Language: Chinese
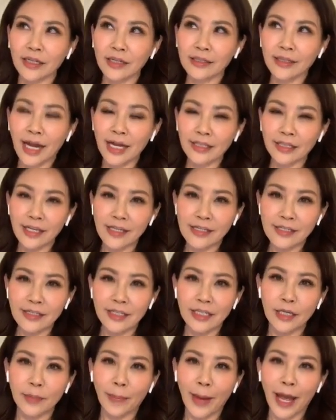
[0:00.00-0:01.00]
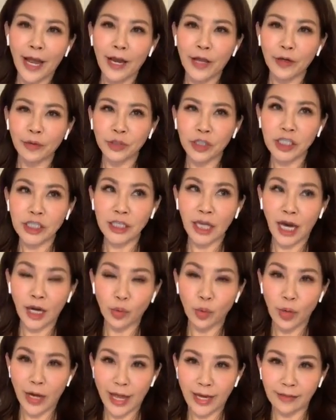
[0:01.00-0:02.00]
当天是礼拜六的下
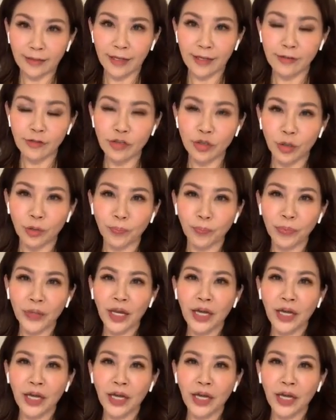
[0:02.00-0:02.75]
午两点钟，